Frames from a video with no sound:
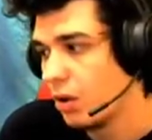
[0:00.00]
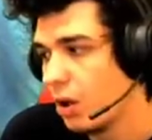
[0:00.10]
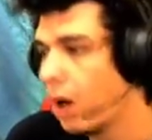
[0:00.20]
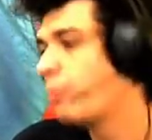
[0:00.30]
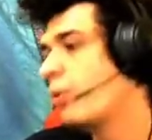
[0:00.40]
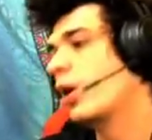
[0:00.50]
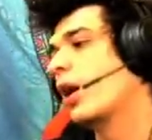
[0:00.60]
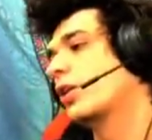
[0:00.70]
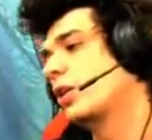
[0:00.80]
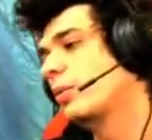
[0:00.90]
Abi
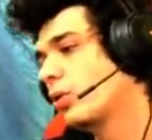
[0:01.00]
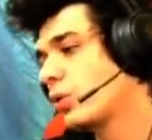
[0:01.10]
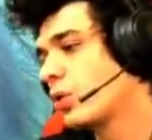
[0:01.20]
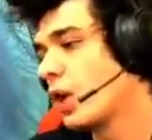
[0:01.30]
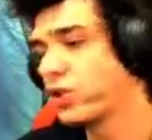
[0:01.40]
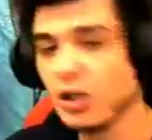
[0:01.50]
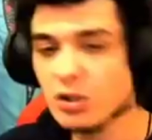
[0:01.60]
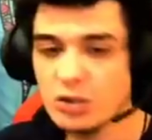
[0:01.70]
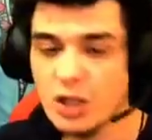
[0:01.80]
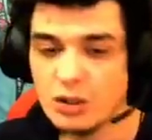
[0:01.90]
harita mı olur ya
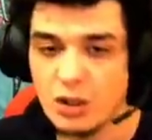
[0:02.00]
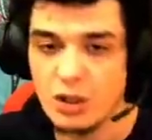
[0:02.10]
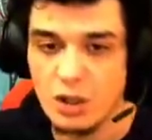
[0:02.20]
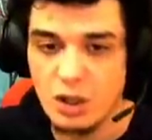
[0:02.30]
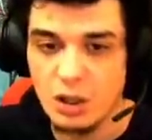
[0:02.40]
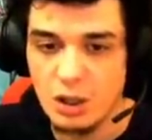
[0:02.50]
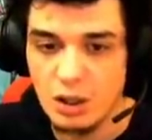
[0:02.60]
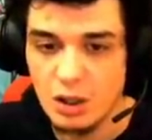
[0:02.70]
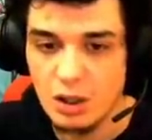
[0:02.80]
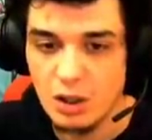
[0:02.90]
Juggernaut?
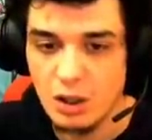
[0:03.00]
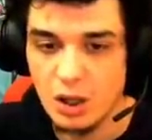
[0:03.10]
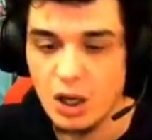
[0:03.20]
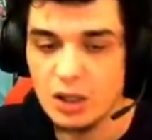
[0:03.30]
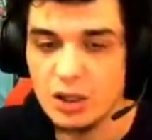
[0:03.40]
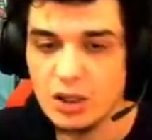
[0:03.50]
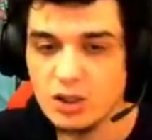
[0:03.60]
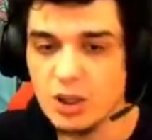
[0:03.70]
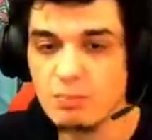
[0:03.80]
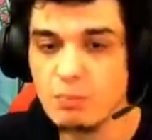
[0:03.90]

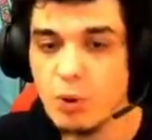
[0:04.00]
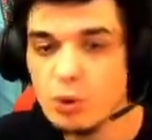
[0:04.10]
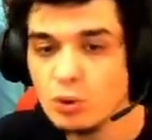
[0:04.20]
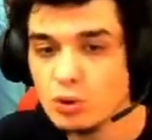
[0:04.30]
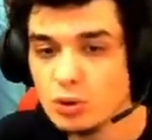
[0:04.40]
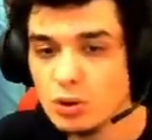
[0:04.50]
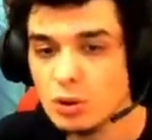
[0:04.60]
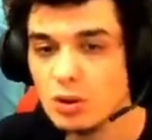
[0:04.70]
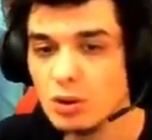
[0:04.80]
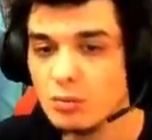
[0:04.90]
Arkadaşlar bonus.
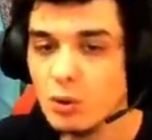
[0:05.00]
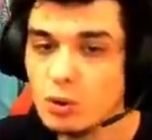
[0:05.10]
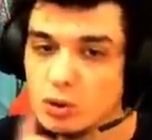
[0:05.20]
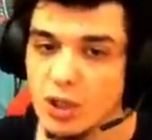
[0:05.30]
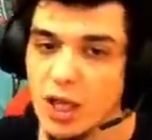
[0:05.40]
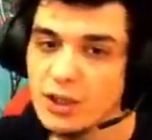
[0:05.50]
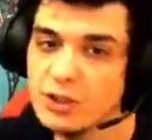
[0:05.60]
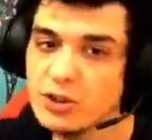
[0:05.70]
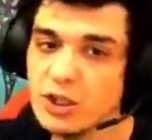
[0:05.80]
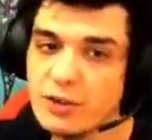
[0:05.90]
Bonusta
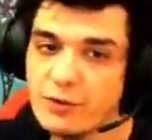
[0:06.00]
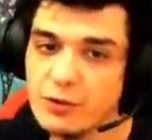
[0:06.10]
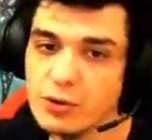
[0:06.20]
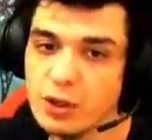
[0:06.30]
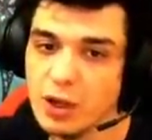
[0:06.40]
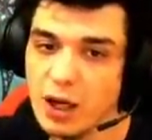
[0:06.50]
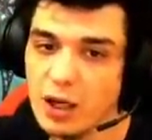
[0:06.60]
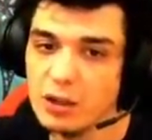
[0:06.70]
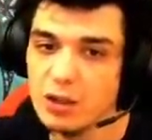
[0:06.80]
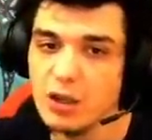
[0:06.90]
herkes şerif oluyor
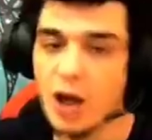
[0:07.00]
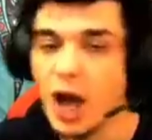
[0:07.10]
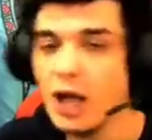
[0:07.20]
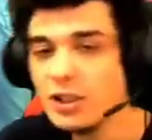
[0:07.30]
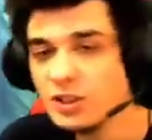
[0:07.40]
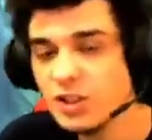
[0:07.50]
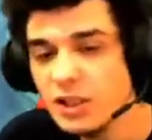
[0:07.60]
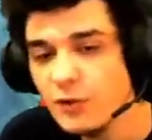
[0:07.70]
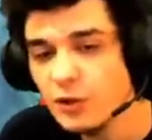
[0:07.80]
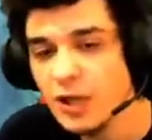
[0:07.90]
ya. Herkes
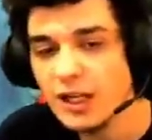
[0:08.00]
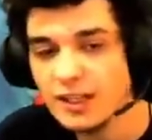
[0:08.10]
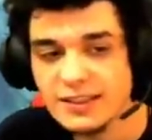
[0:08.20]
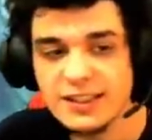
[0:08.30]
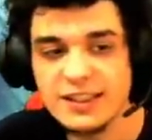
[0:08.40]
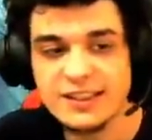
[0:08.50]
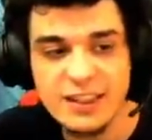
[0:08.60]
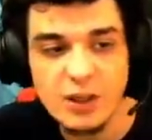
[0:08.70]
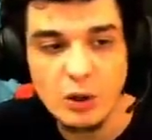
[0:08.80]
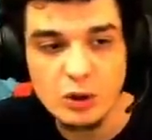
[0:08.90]
şerif oluyor. Herkesin elinde
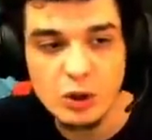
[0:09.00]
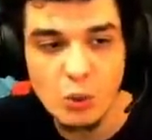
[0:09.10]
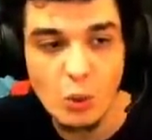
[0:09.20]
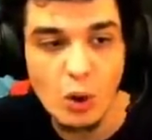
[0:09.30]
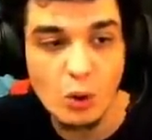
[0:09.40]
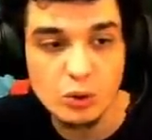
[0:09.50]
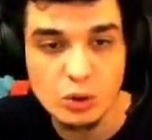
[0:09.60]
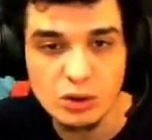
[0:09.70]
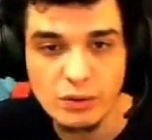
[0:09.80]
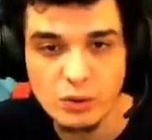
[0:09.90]
silah oluyor. Oha
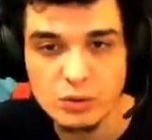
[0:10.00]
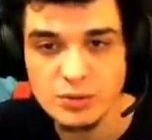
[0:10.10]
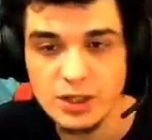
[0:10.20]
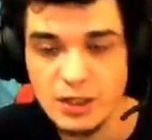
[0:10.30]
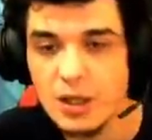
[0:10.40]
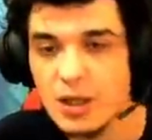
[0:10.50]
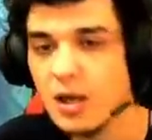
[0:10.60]
14 ben oldum direkt.